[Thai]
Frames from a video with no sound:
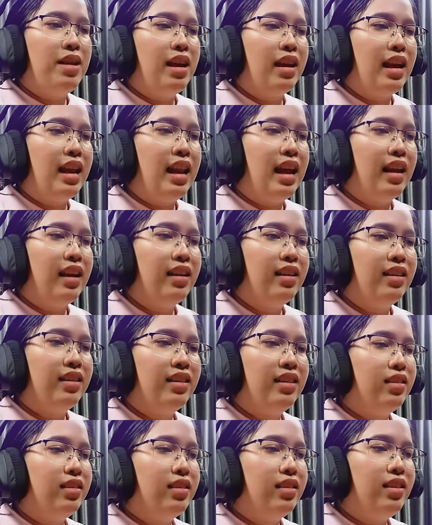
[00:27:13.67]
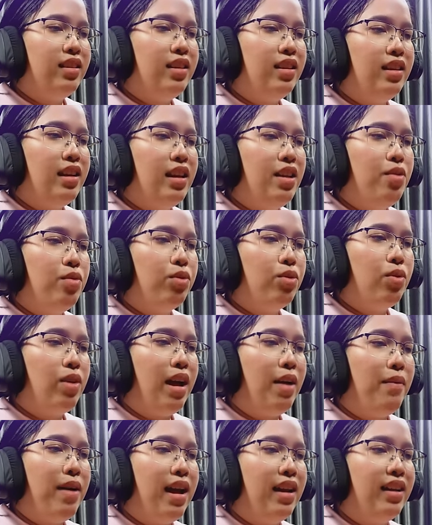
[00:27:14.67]
เทอร์เมียไงล่ะนี่อยู่ตร
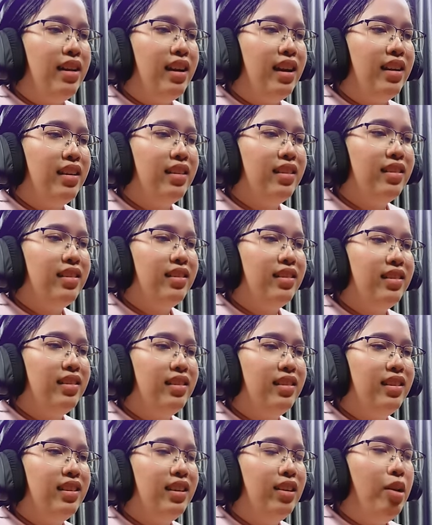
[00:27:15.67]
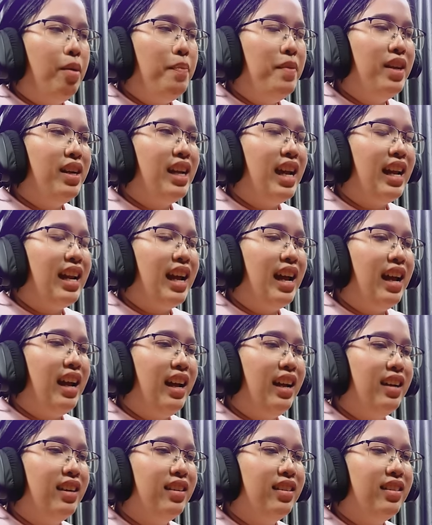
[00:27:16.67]
งลาวาเลยนะ-1เองนะ